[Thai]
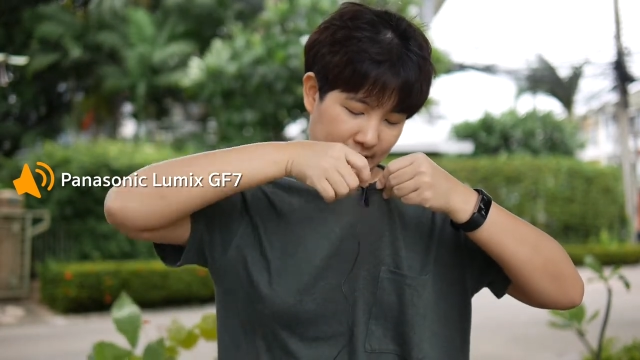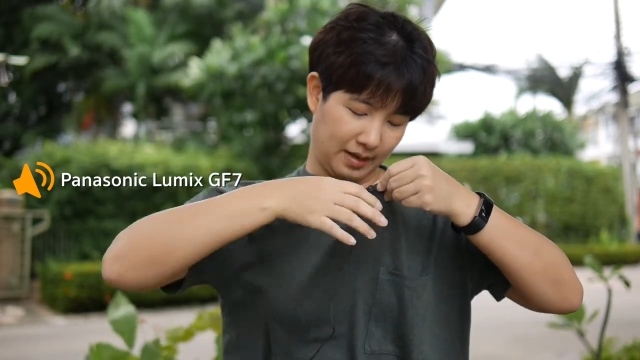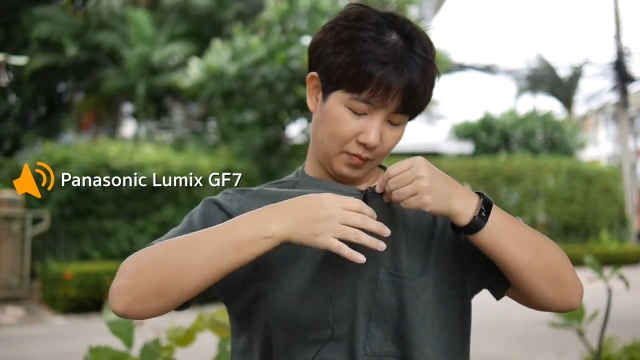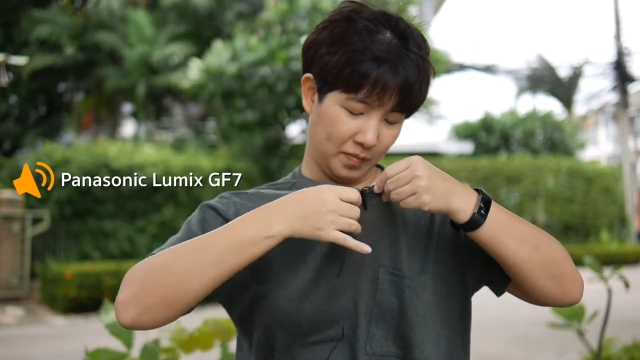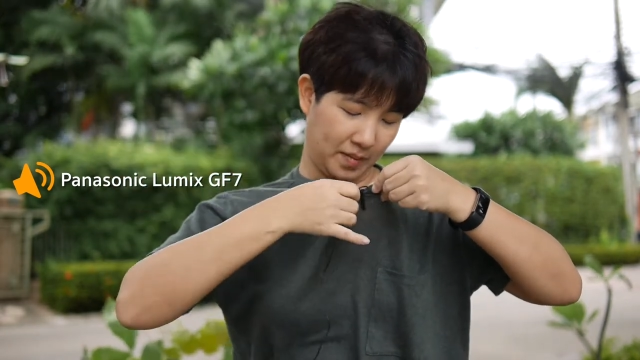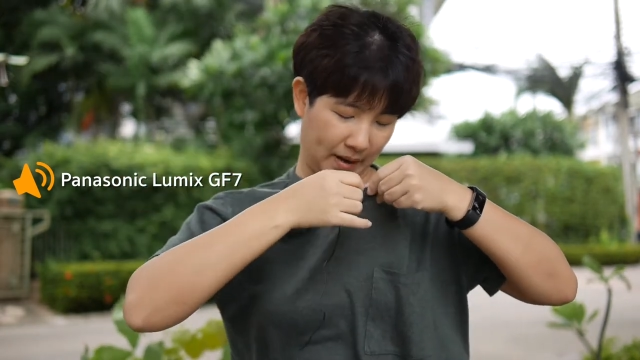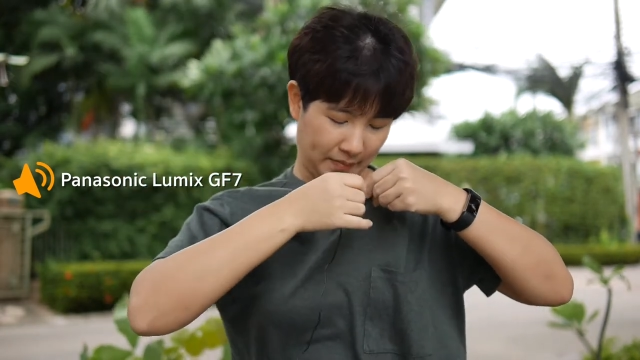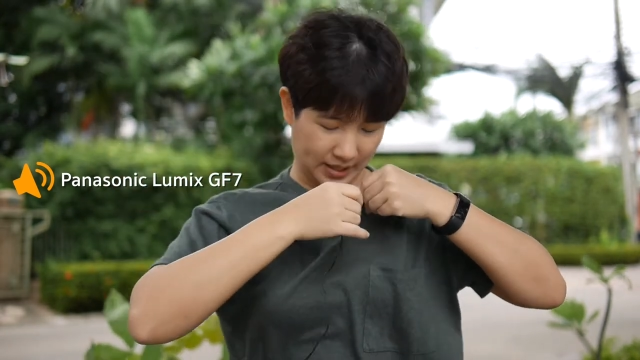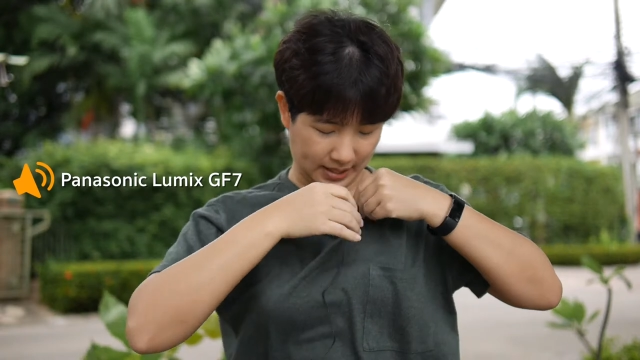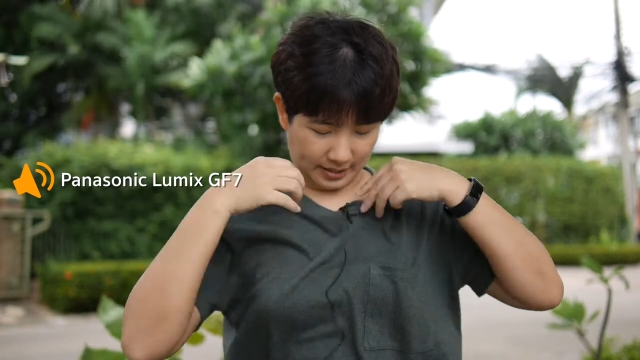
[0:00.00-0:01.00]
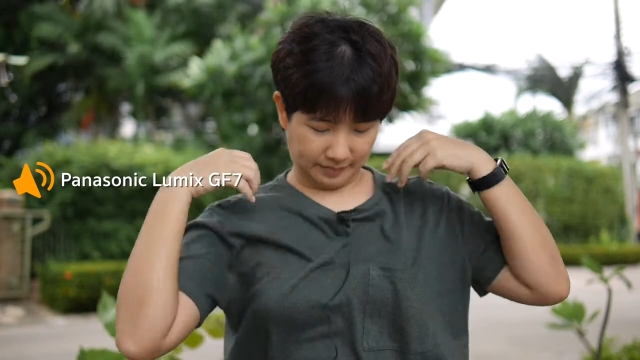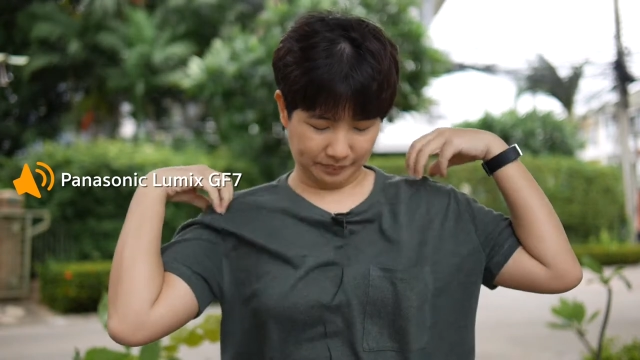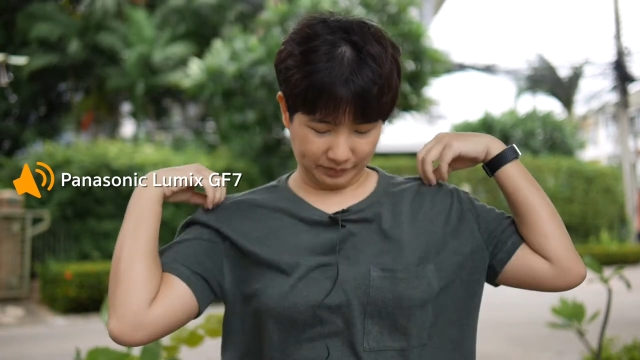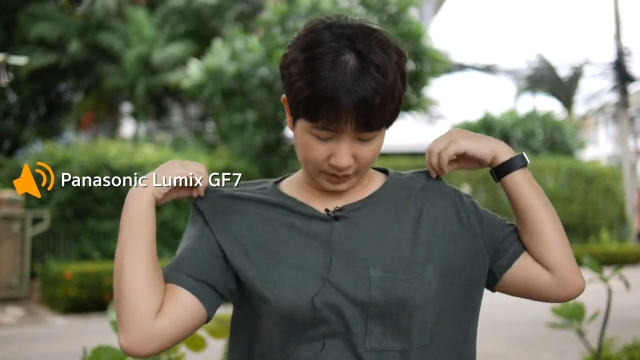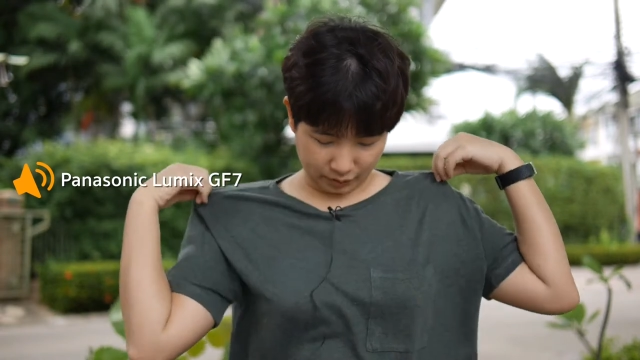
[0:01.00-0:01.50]
เสียบเข้าไปแบบนี้
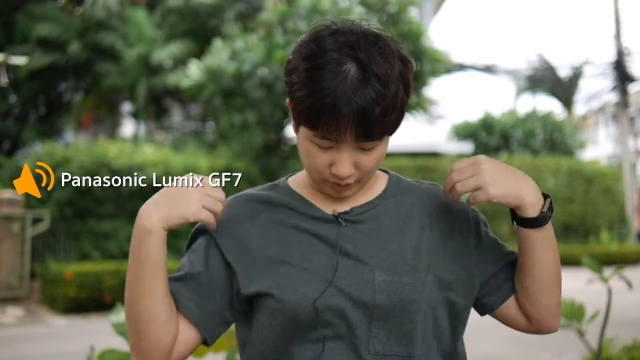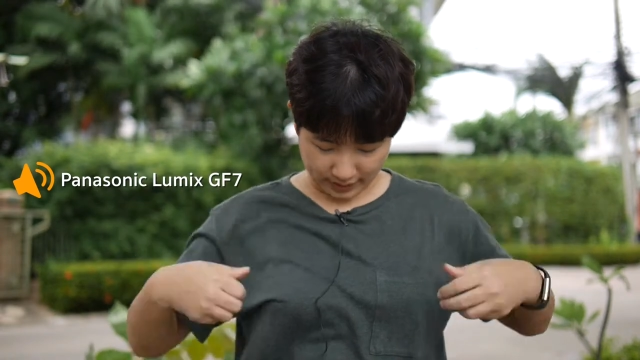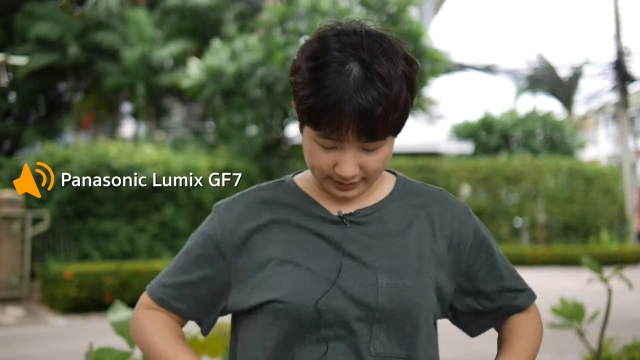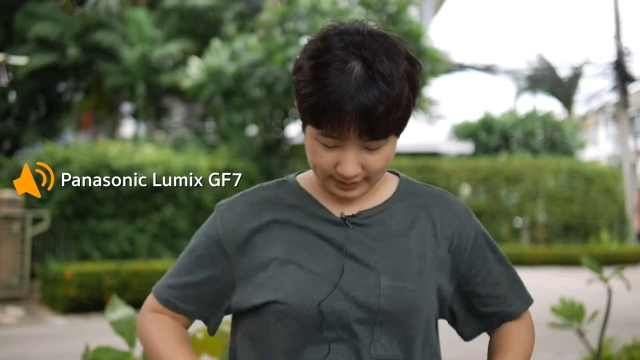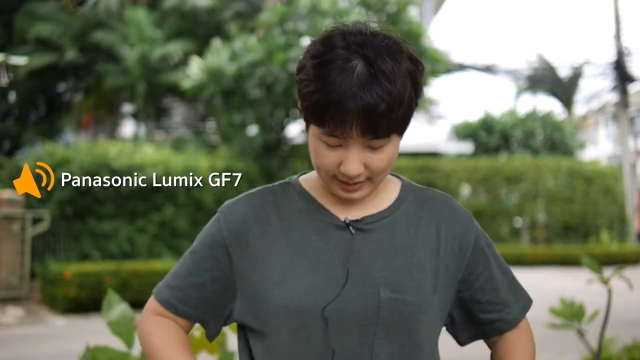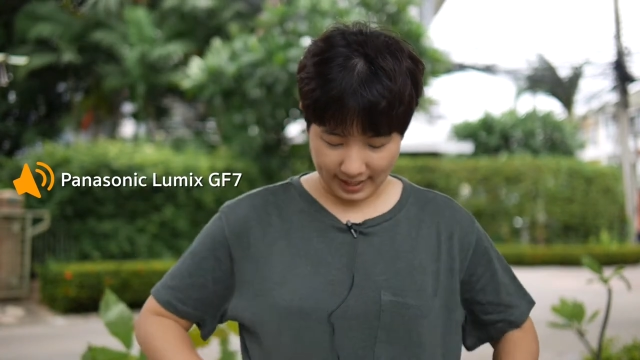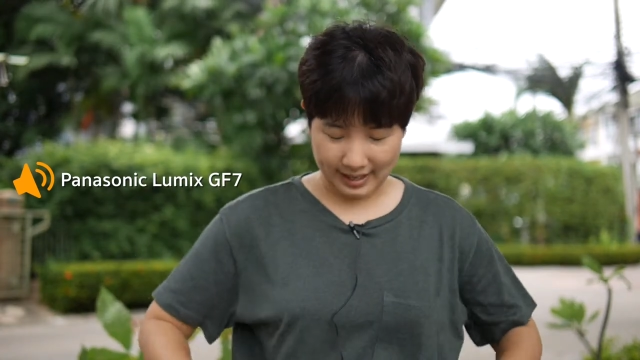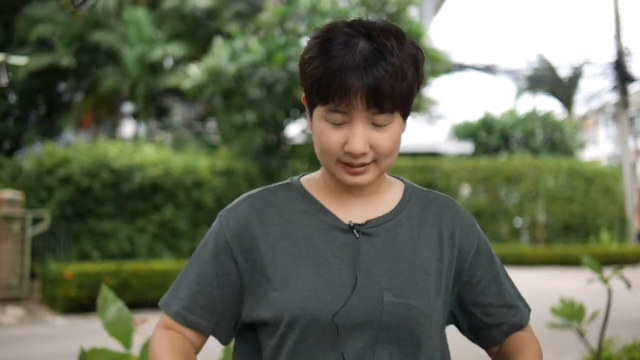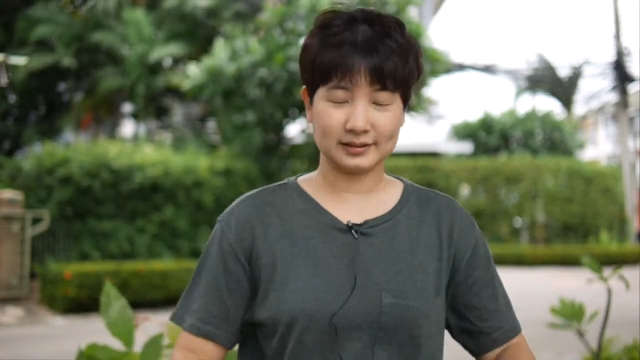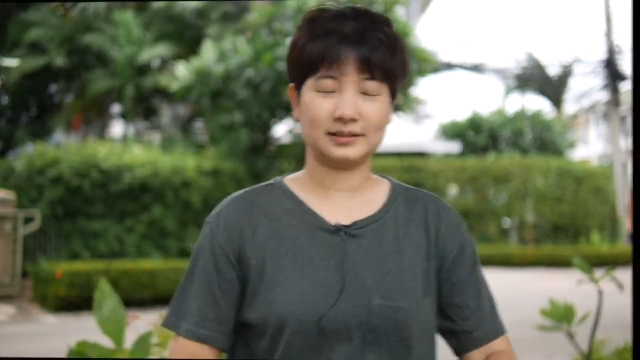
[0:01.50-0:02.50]
ข้างในเสื้อและ